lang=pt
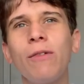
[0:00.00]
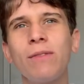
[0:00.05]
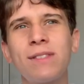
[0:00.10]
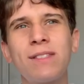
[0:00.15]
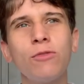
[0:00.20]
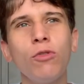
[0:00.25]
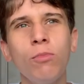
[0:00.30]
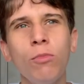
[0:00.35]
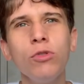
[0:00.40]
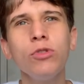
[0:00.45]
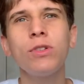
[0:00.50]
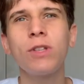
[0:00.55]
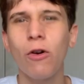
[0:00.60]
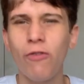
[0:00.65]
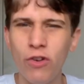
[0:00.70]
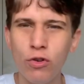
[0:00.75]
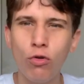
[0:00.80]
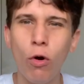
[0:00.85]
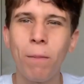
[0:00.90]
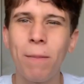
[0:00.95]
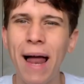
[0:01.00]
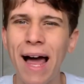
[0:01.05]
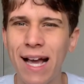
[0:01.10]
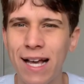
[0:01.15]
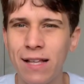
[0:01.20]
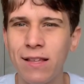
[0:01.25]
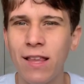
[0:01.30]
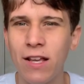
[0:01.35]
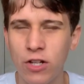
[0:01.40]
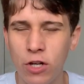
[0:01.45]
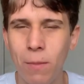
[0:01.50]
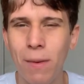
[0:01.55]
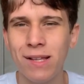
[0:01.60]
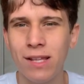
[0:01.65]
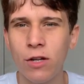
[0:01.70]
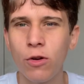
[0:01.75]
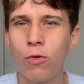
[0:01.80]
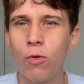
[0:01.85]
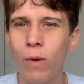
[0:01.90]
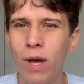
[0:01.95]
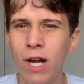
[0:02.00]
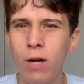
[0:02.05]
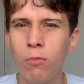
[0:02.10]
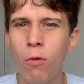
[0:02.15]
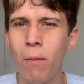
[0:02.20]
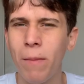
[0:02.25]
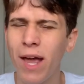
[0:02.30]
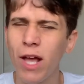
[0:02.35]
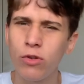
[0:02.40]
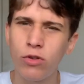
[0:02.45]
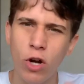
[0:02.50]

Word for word: do mundo talvez o Oblak esteja batendo com ele no momento,